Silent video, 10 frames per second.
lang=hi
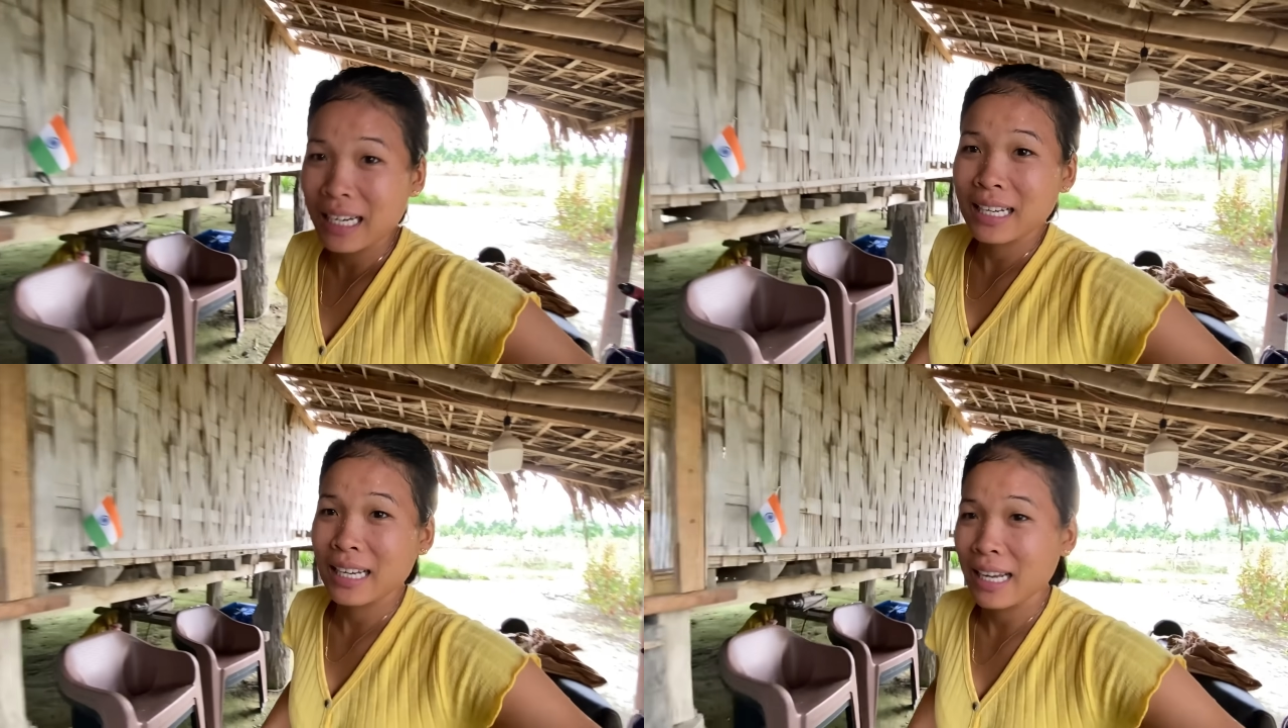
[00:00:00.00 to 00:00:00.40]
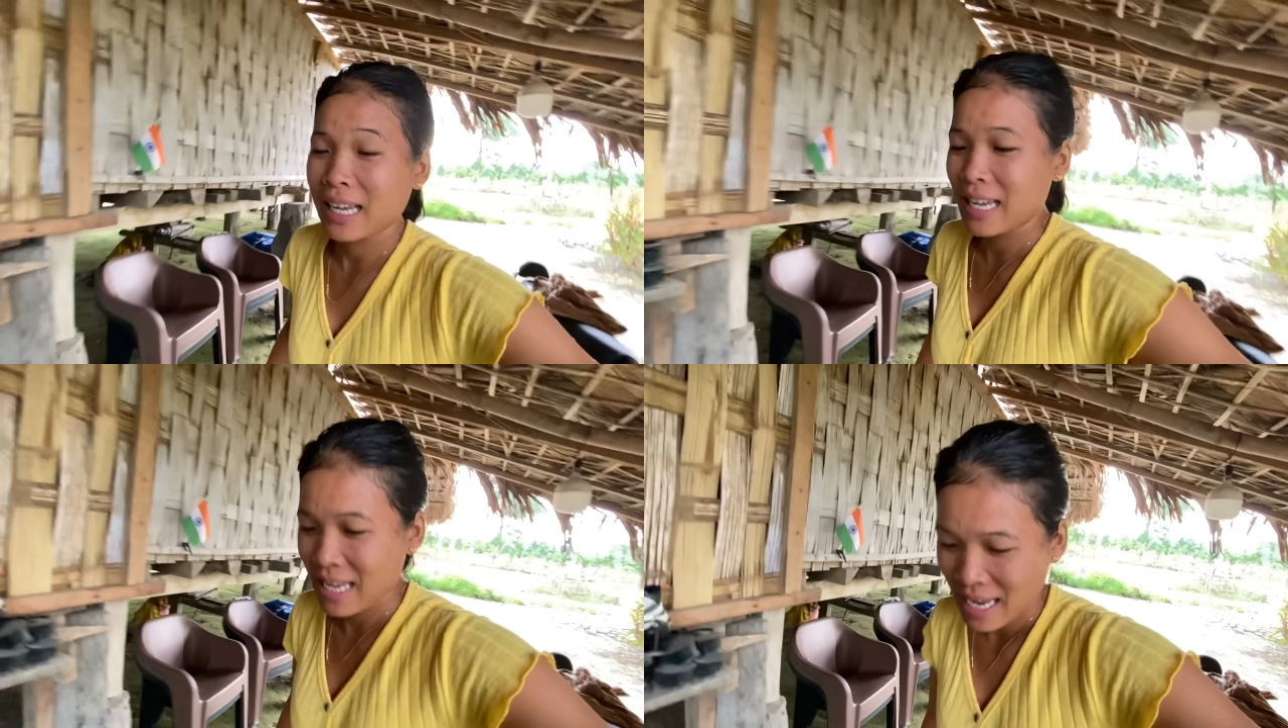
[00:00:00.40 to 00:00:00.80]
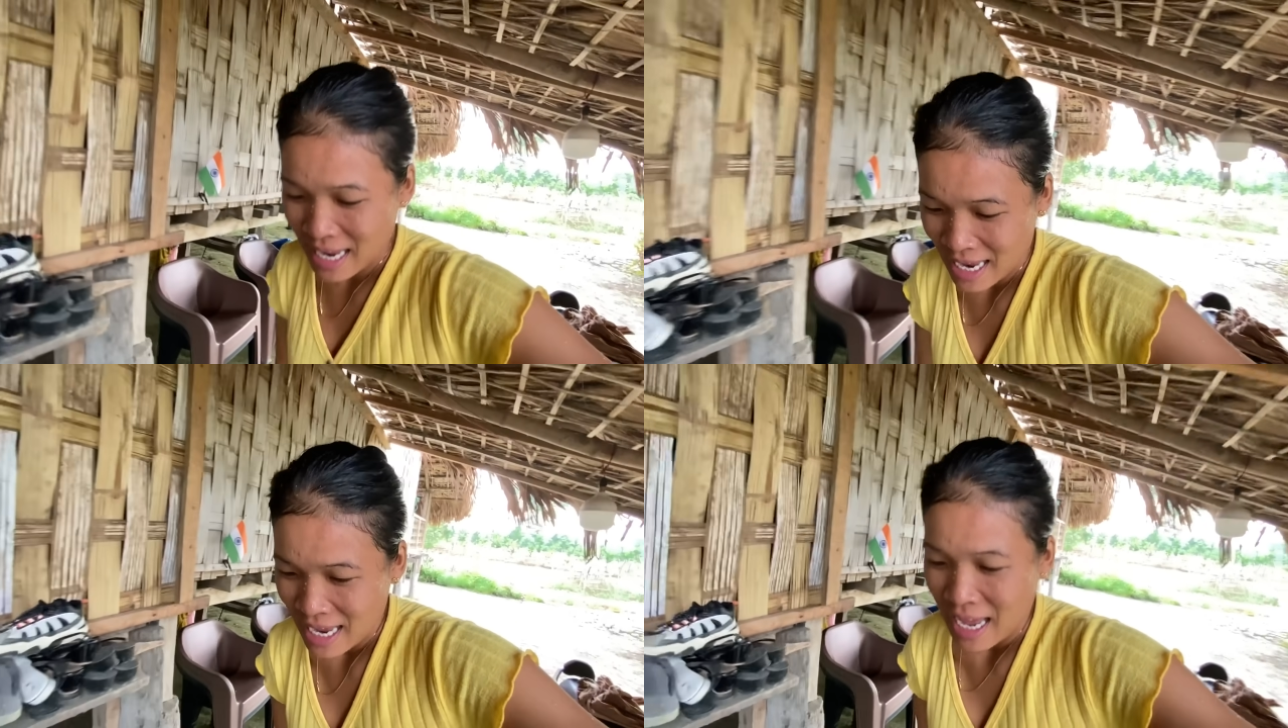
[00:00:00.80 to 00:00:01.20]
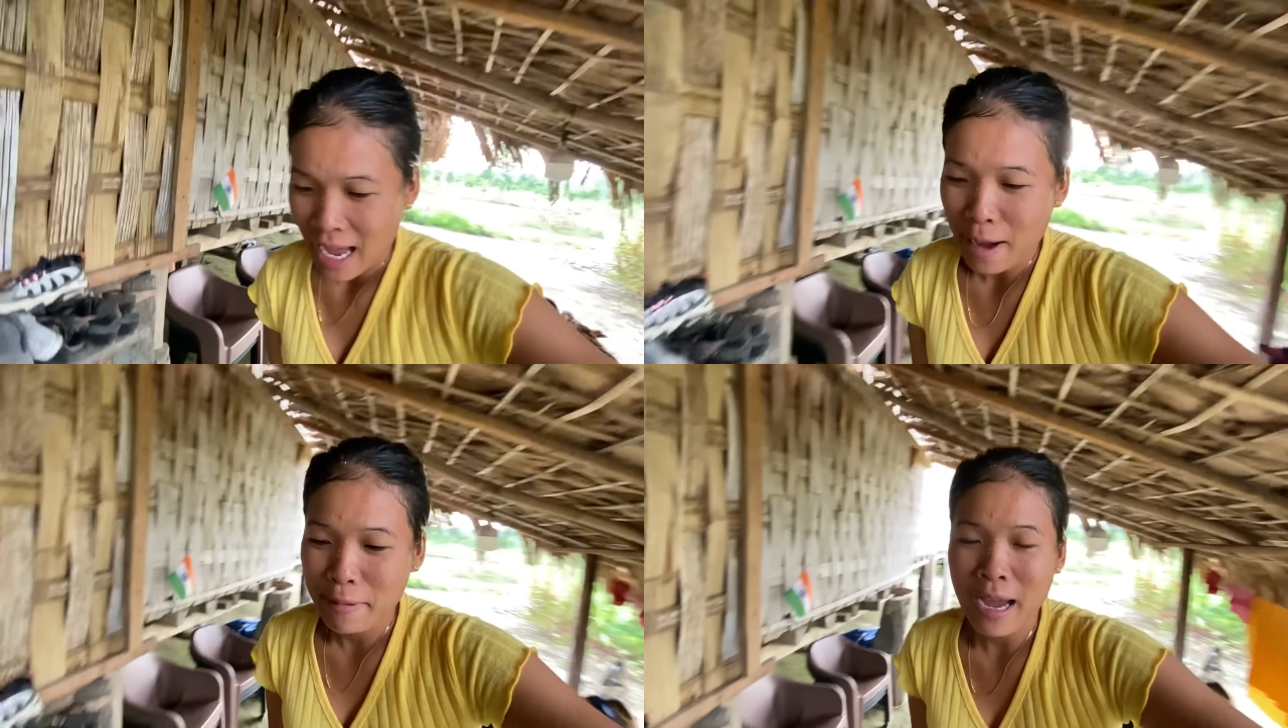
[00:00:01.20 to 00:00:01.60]
लग रही है
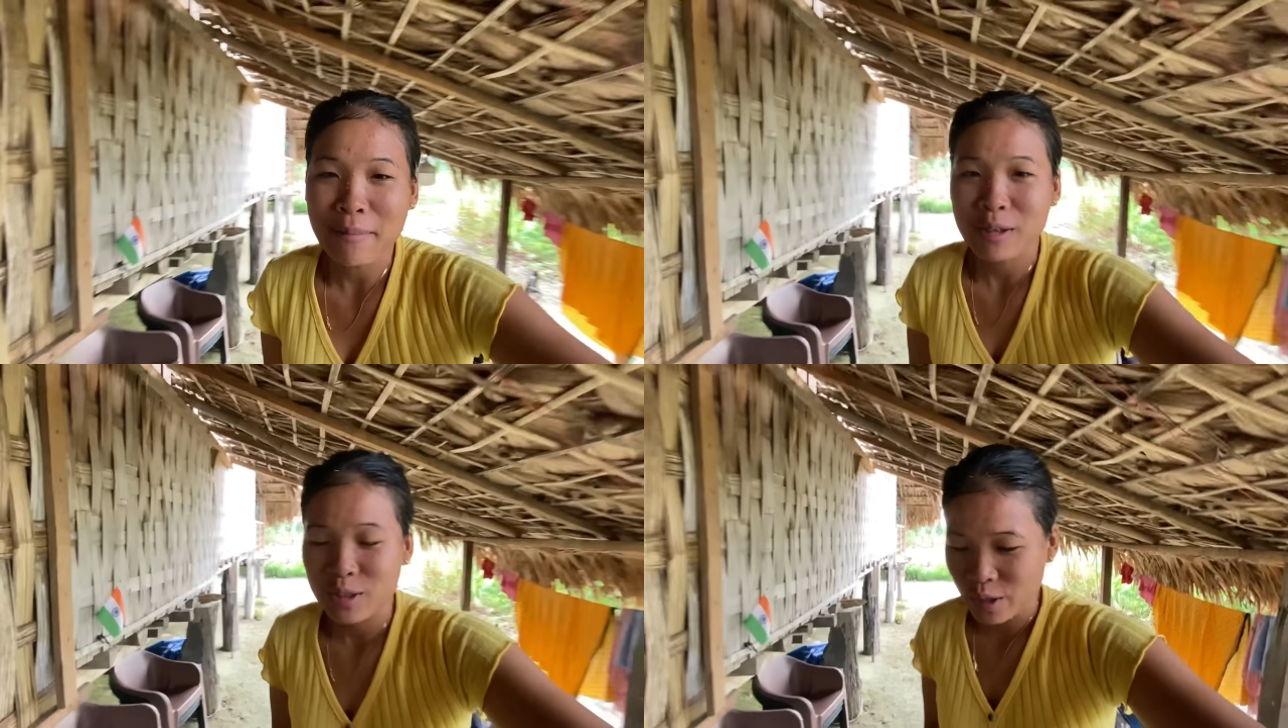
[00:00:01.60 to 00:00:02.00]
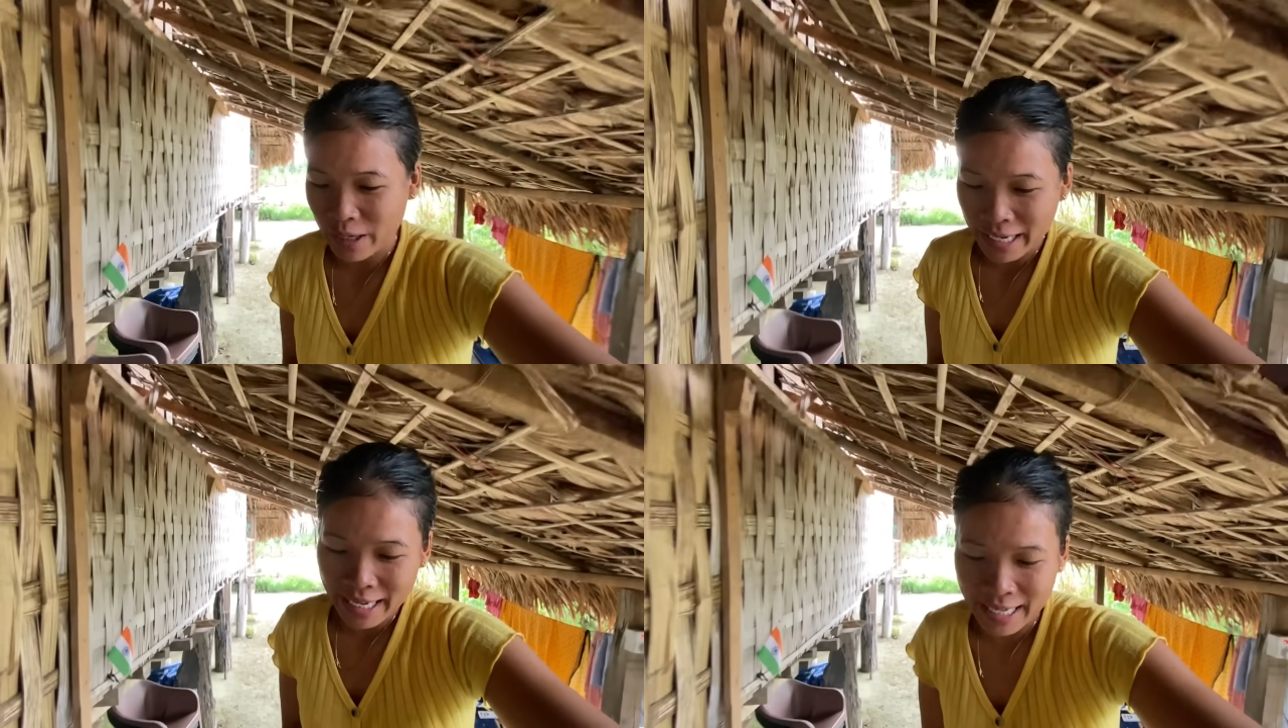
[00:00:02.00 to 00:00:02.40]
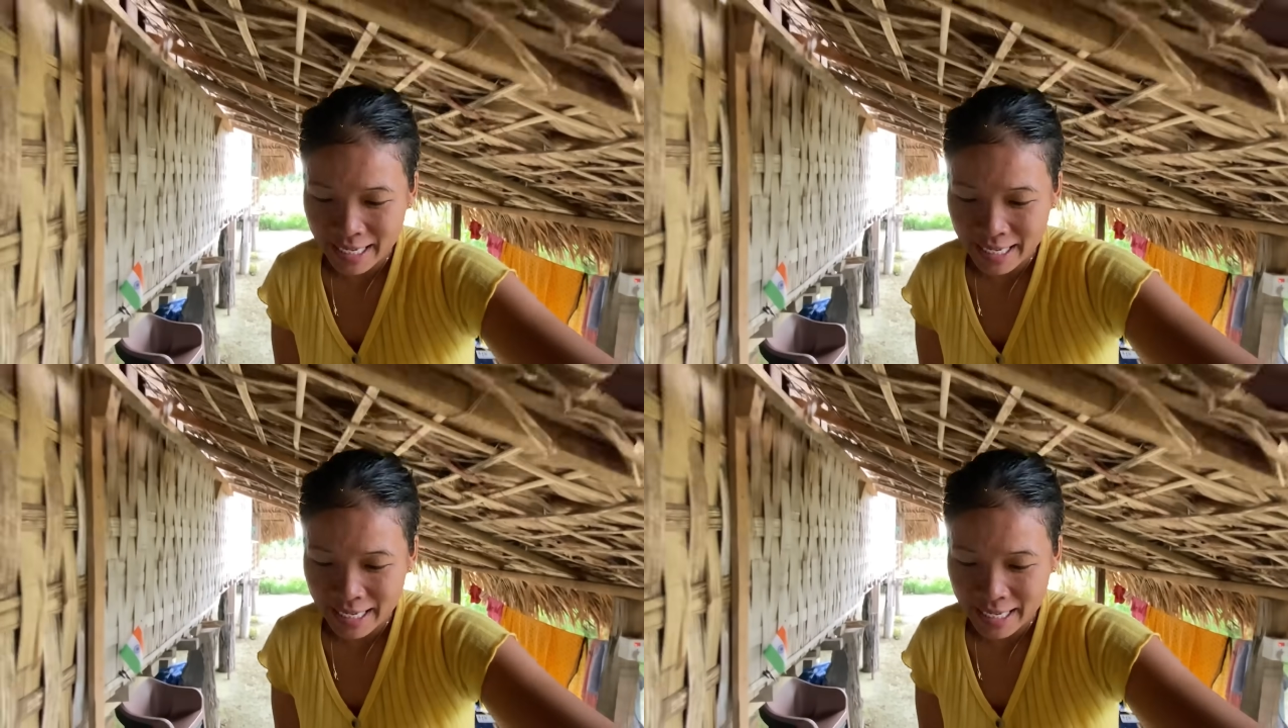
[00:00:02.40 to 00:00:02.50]
अभी हम लोग जो है